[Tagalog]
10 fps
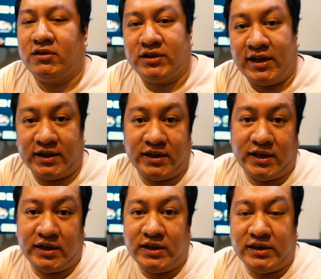ko talaga
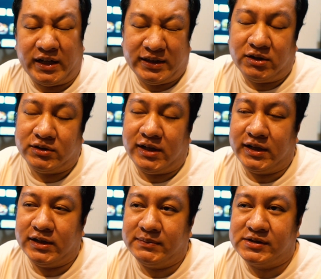na nakita ko
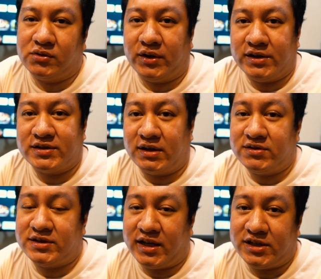talaga na mas okay yung
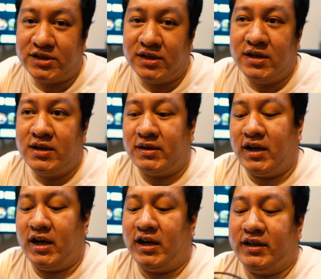soundstage
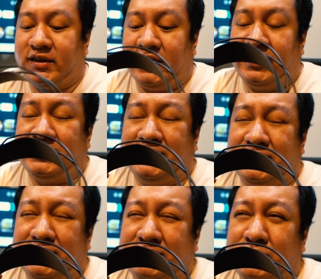uh, at, at
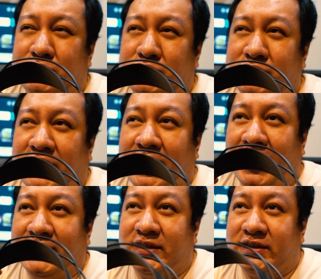kung
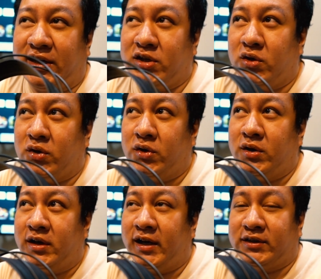nag-edit kayo
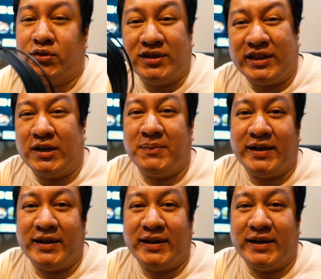at kung hindi kayo